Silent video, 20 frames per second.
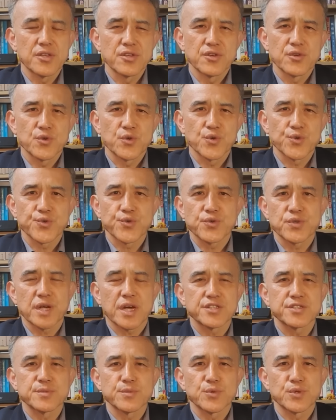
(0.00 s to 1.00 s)
있는 교수들은
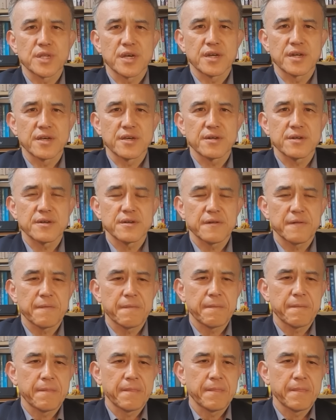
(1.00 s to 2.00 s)
하지 못하나요?
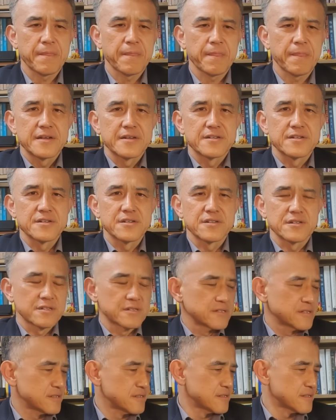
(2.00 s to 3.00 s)

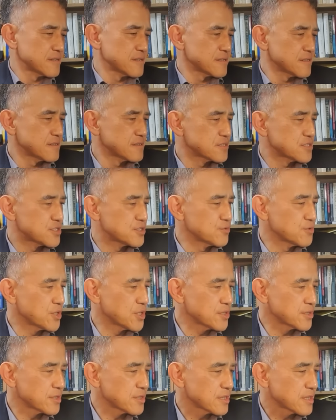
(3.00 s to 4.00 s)
그
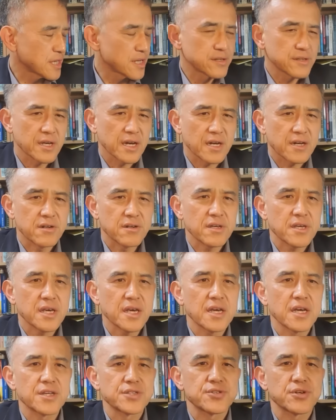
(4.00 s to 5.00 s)
증언하는 게
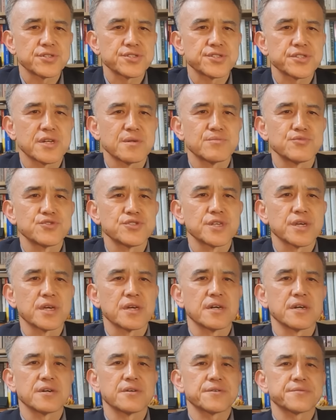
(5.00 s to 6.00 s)
그렇게 절실한
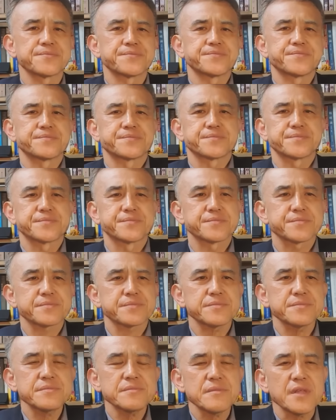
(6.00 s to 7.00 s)
문제인가요?
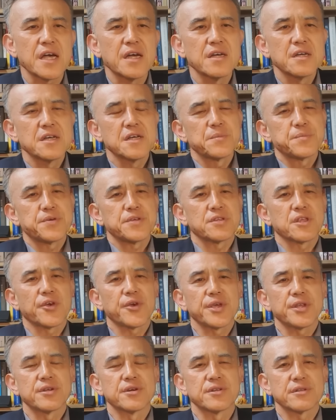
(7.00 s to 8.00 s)

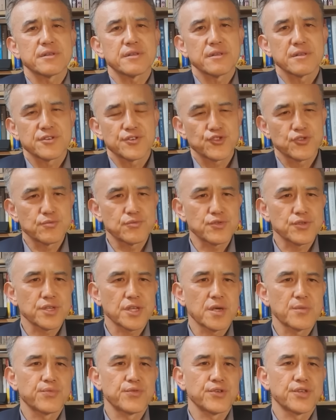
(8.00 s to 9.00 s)
비대위는
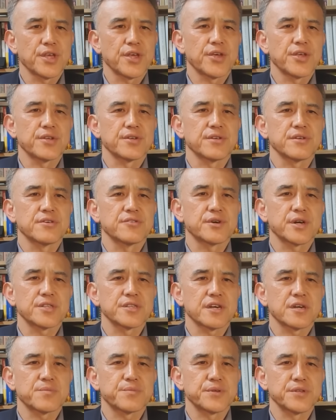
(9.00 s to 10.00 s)
충북대 비대위는
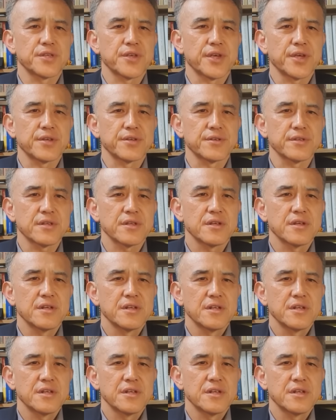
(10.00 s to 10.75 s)
의과대학 비대위는